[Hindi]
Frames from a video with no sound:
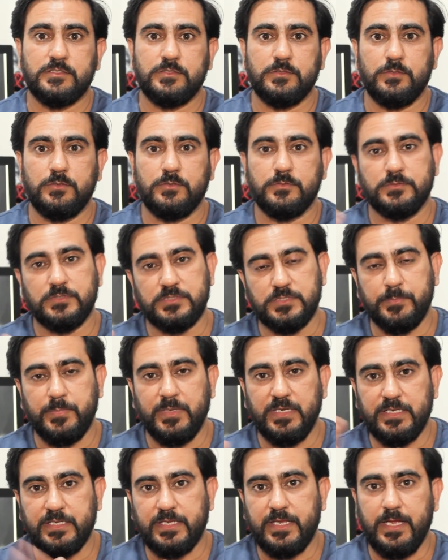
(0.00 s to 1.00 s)
तो इससे
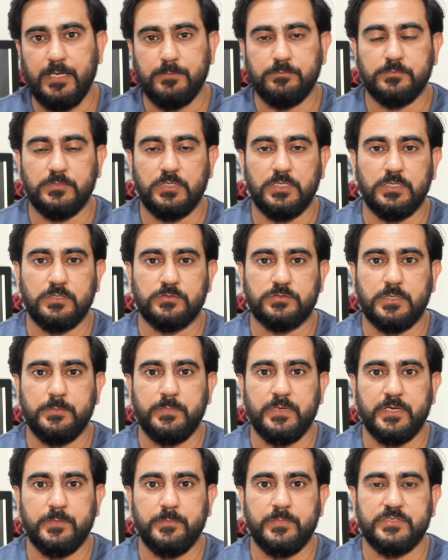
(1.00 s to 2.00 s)
पहले कि हम उसके
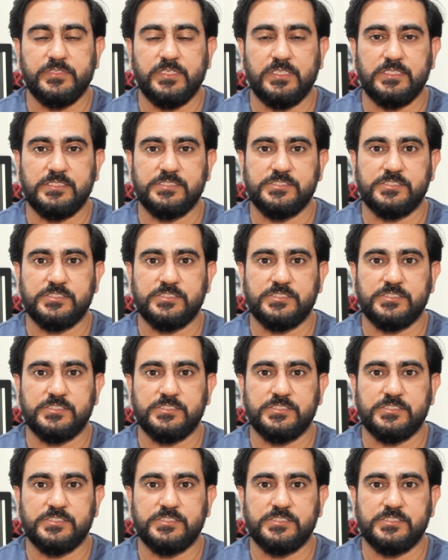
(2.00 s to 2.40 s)
बारे में ज़्यादा